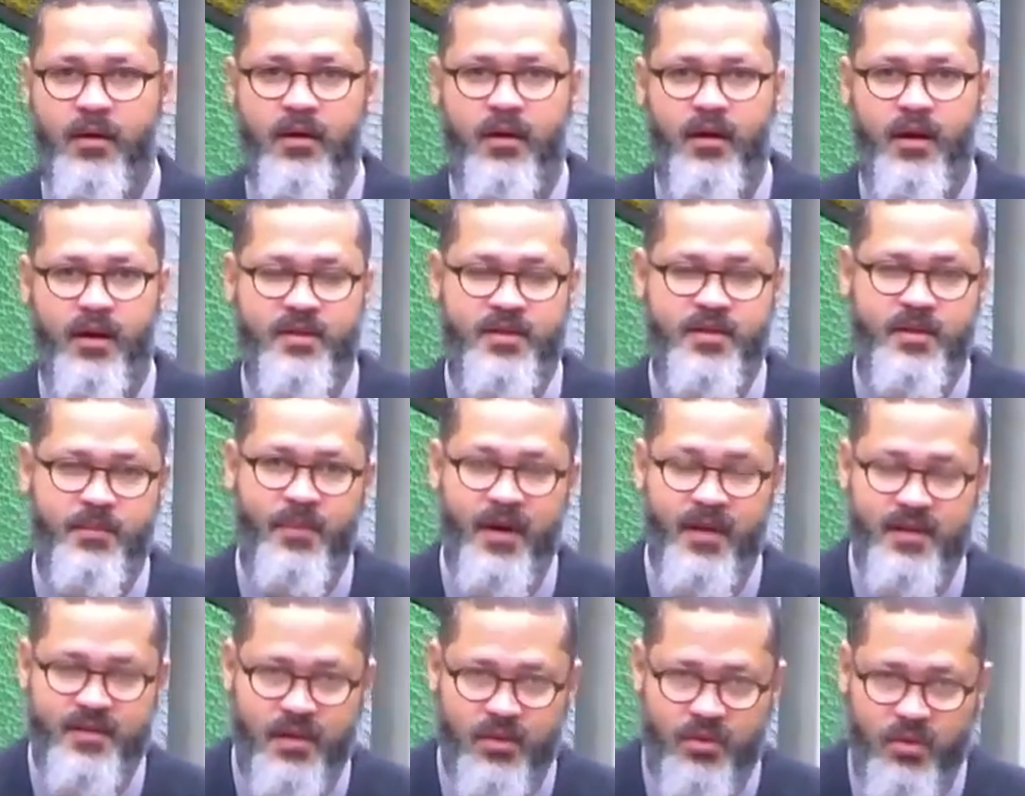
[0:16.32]
Graça e
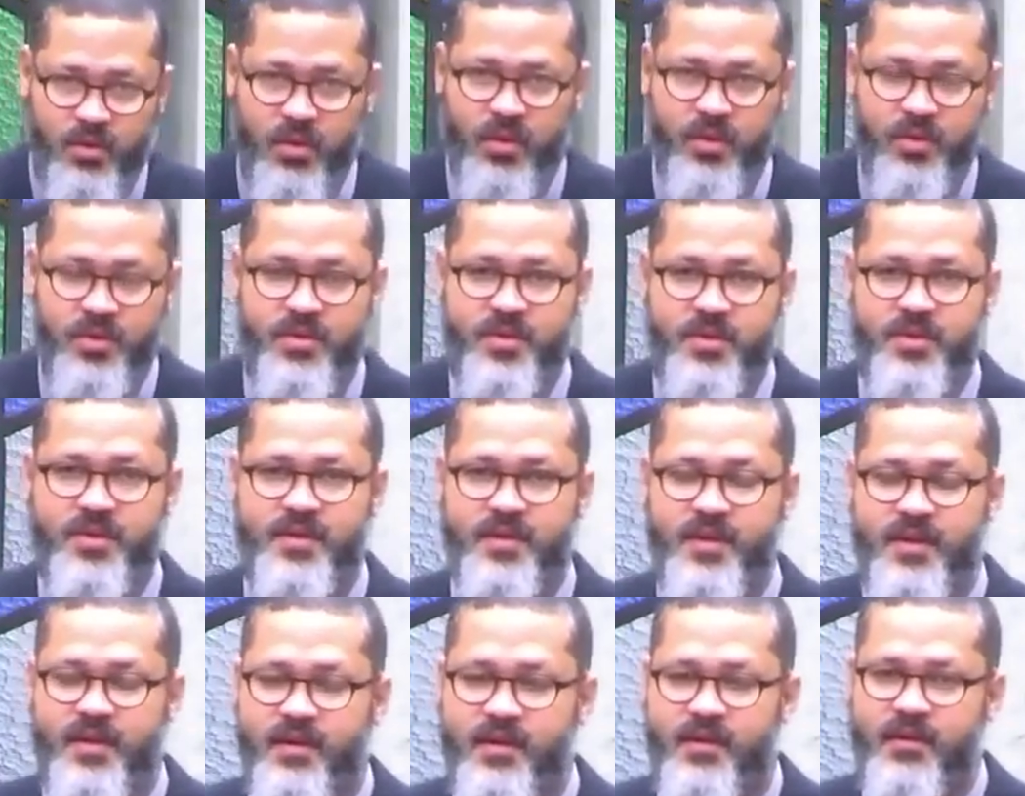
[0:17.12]
paz a
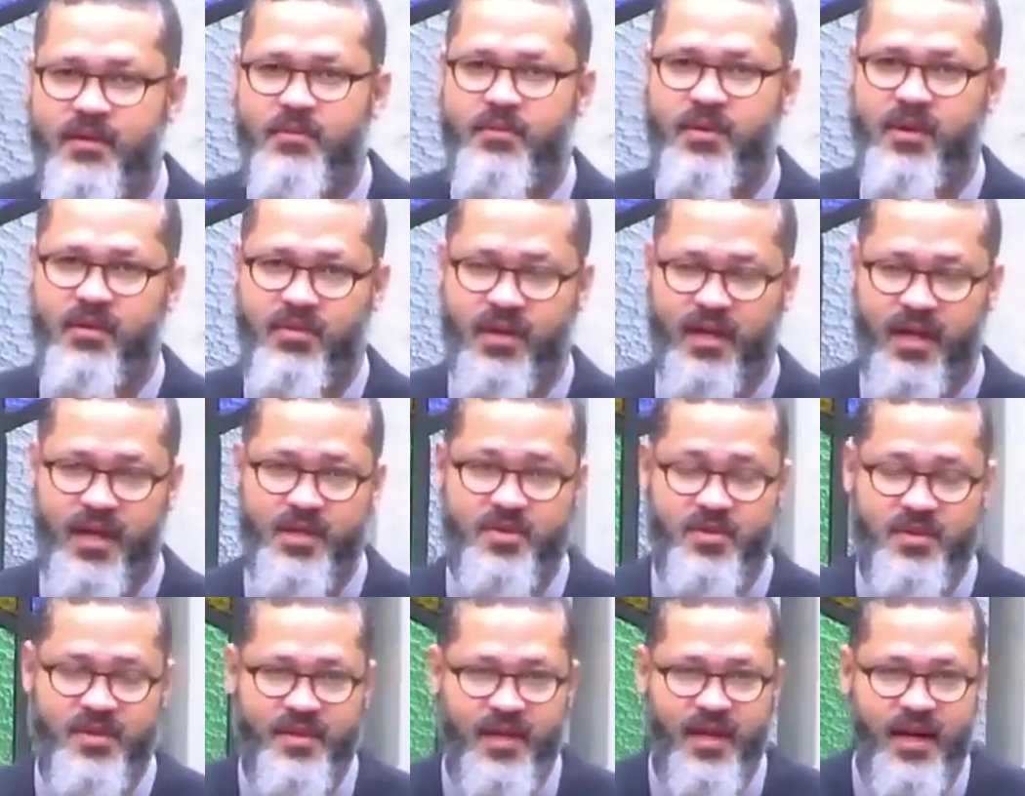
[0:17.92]
todos. É um
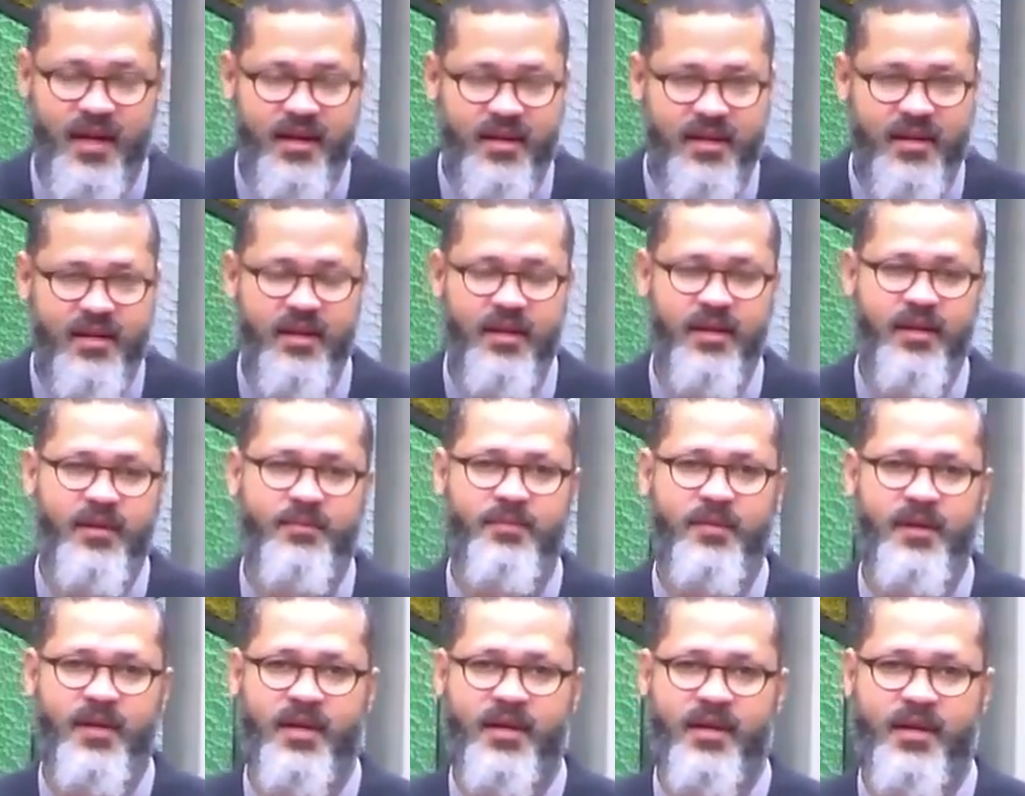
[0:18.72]
privilégio estar aqui
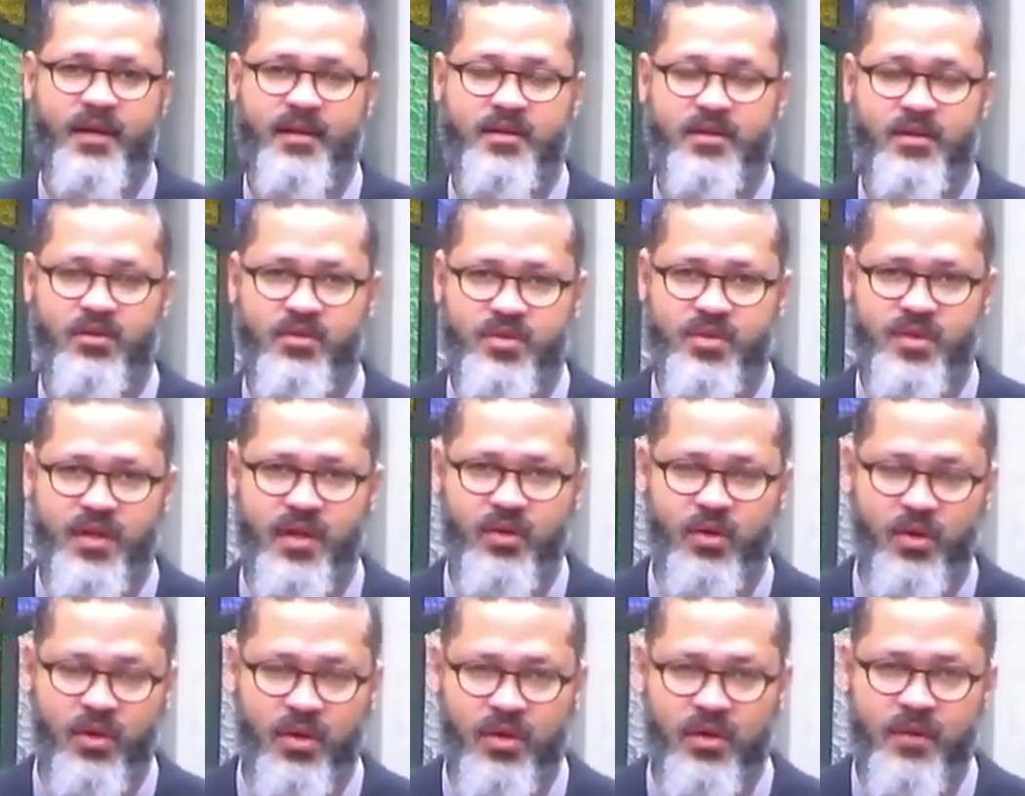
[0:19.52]
na casa do
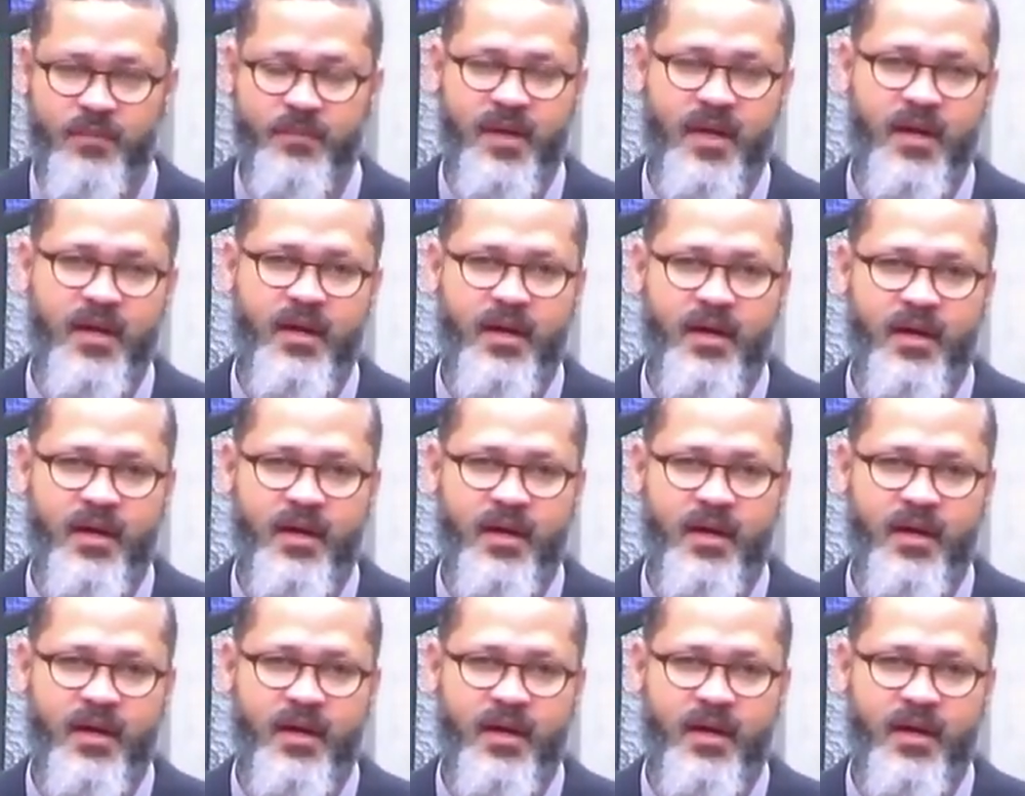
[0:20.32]
Senhor